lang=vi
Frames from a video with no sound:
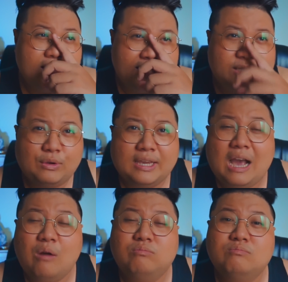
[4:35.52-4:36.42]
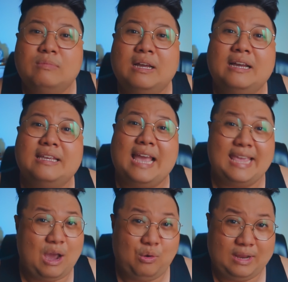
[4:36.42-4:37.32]
thì sau khi cái ông à, nhà
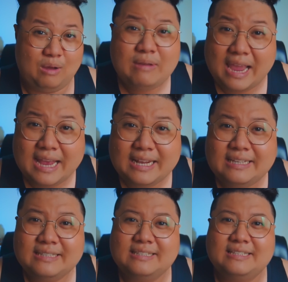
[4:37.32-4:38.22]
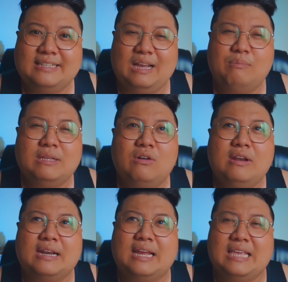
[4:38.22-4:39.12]
giàu này ông nghe đó thì ông mới nói
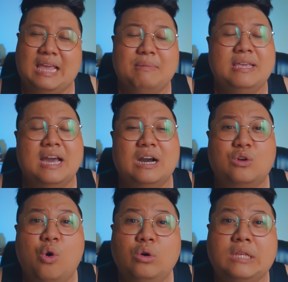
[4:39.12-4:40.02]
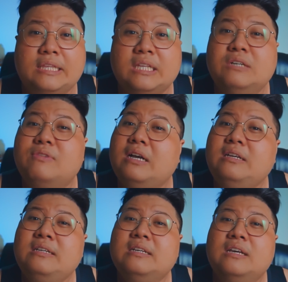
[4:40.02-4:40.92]
rằng là vậy bây giờ cô có thể tư
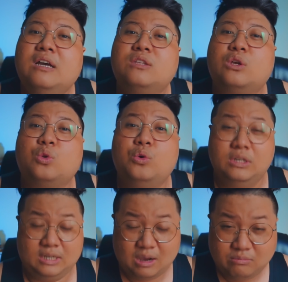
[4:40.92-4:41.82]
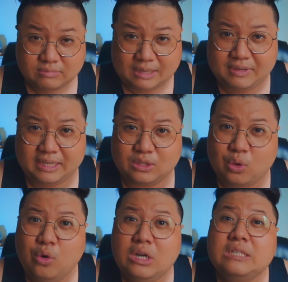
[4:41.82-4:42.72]
vấn cho tôi được không tại vì
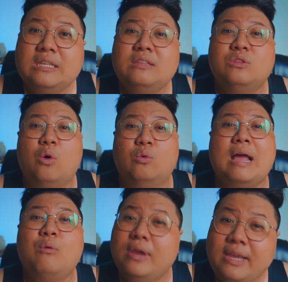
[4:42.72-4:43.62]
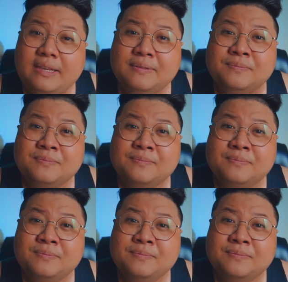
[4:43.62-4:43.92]
tôi rất thích đồ đá quý